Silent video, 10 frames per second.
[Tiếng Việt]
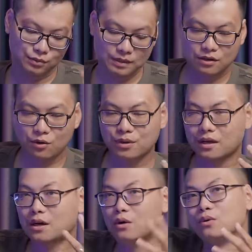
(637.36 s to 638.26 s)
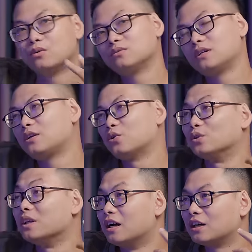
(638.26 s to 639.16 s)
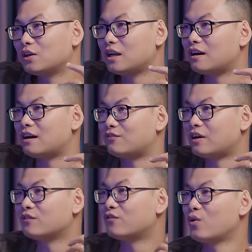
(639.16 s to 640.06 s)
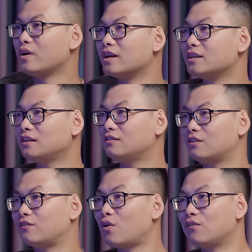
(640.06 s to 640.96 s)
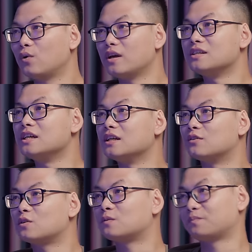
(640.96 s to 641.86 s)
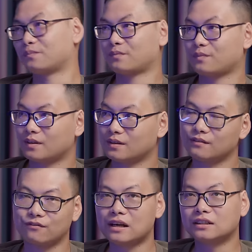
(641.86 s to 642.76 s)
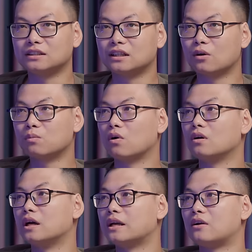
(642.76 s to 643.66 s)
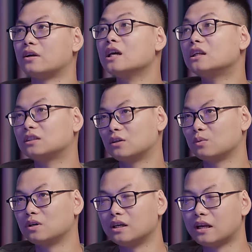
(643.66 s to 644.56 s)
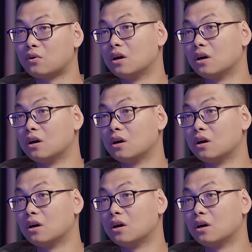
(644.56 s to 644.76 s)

Chúng ta có một cái câu rất là nổi tiếng, đó là văn vô đệ nhất và võ vô đệ nhị, đúng không? Vâng. Văn thì không có người nào là nhất, không có người nào